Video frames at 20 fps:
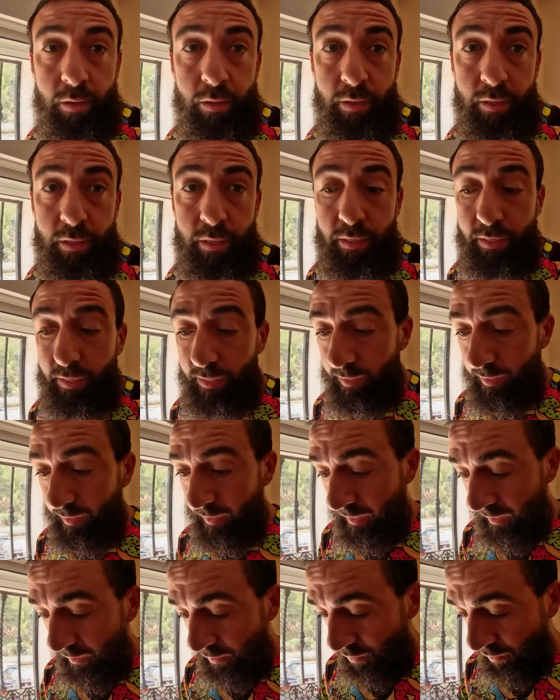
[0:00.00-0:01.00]

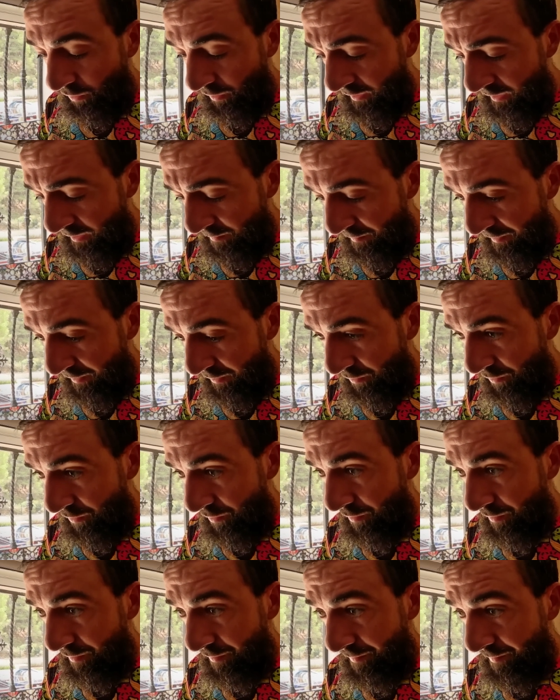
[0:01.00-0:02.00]
Y, a correr,
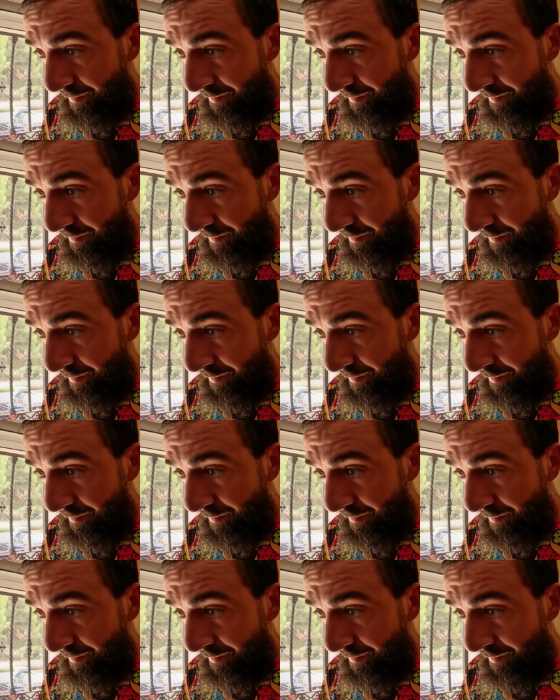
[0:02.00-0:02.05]
pero...